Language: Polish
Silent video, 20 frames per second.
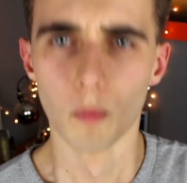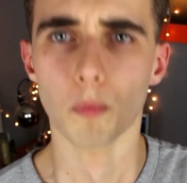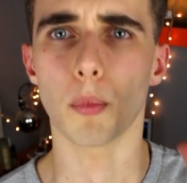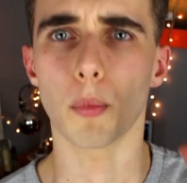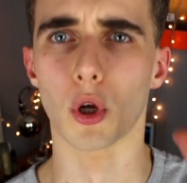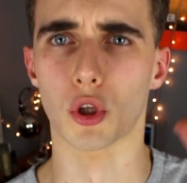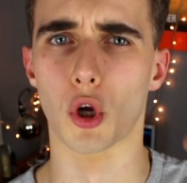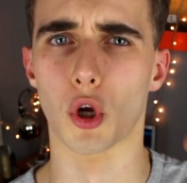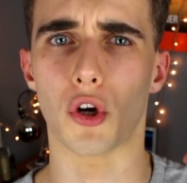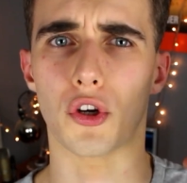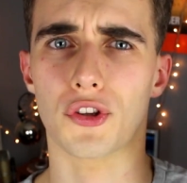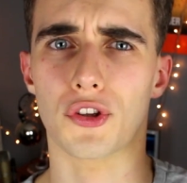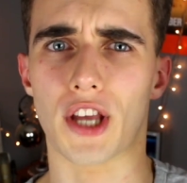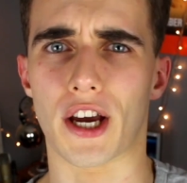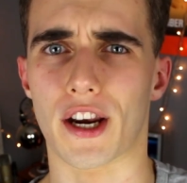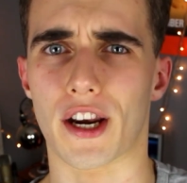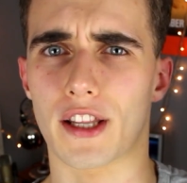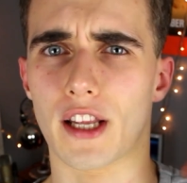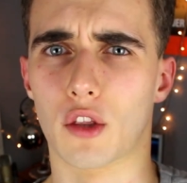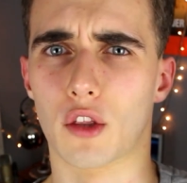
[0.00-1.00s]
Bo to
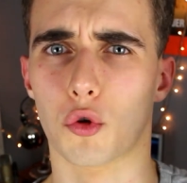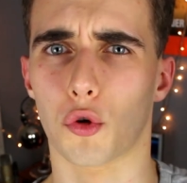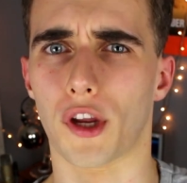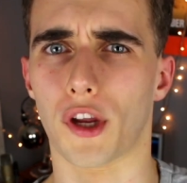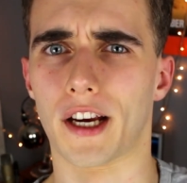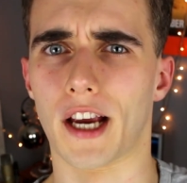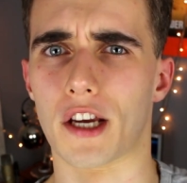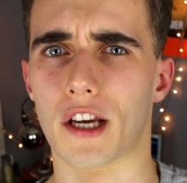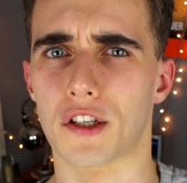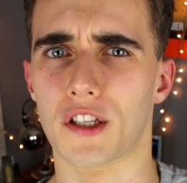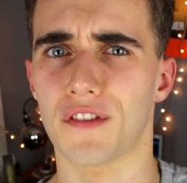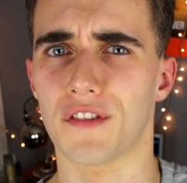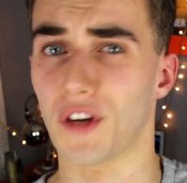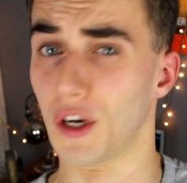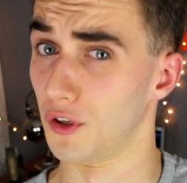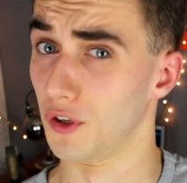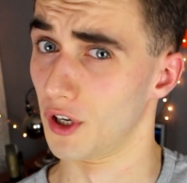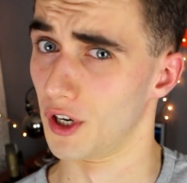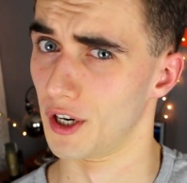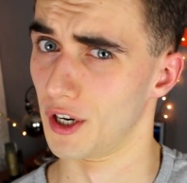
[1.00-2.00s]
internet, tu nie każdy
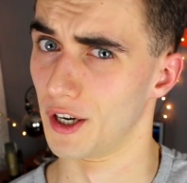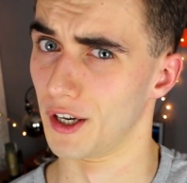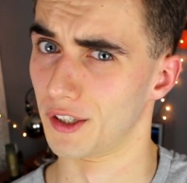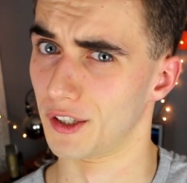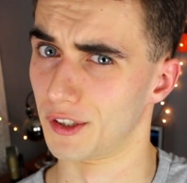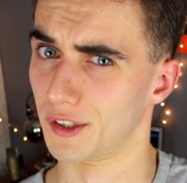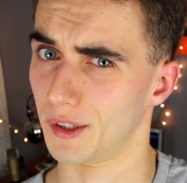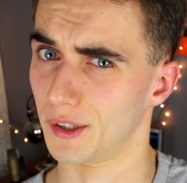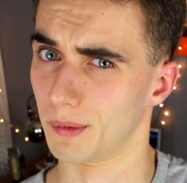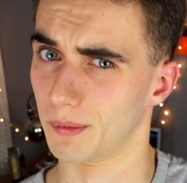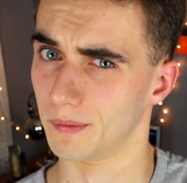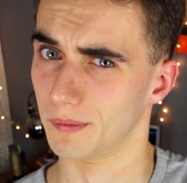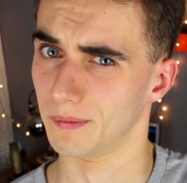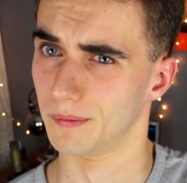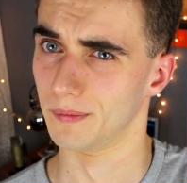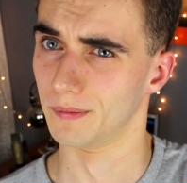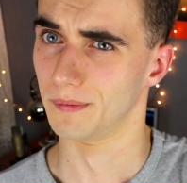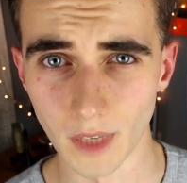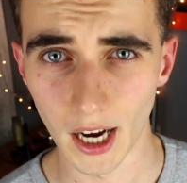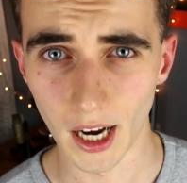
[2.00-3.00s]
wie gdzie jest.
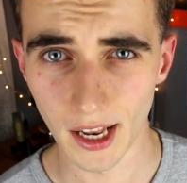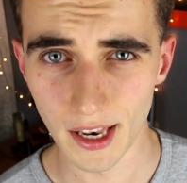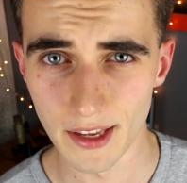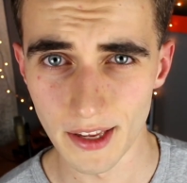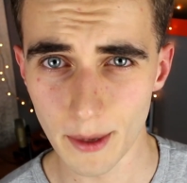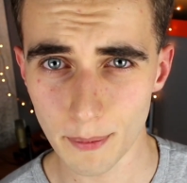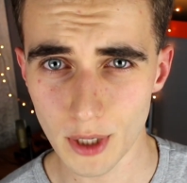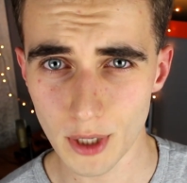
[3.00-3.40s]
Ale nie